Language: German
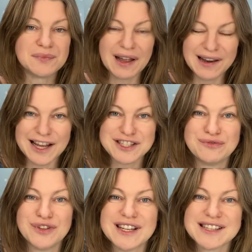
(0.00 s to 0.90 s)

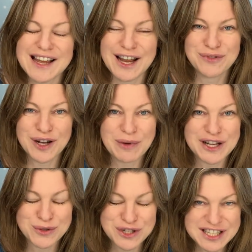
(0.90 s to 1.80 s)
Lassen wir das einfach mal
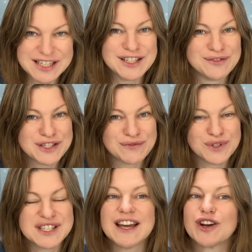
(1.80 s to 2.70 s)
so stehen. Ihr wisst, wo
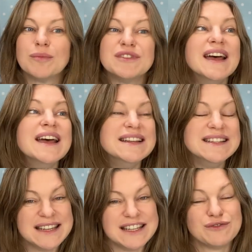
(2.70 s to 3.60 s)
es herkommt.
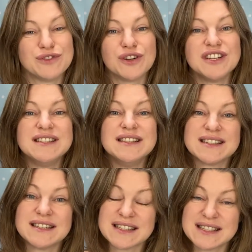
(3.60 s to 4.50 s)
Diejenigen von euch, die es
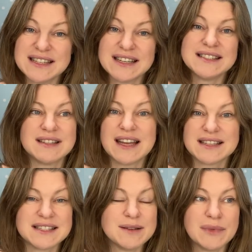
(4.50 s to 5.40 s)
interessiert, die
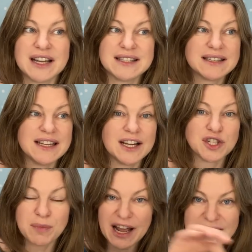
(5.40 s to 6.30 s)
ganze Thematik der
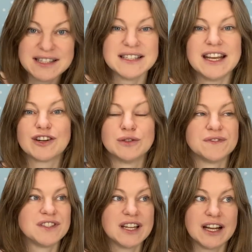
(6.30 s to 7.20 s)
sprachlichen
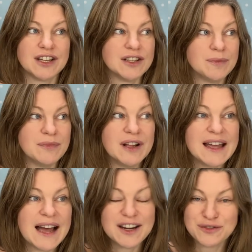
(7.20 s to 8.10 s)
Herkunft, der ähm,
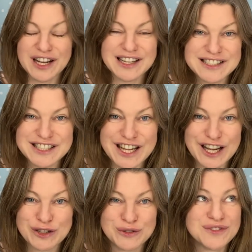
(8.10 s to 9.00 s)
handwerklichen
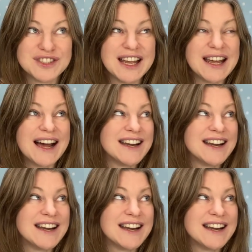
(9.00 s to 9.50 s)
Herkunft, der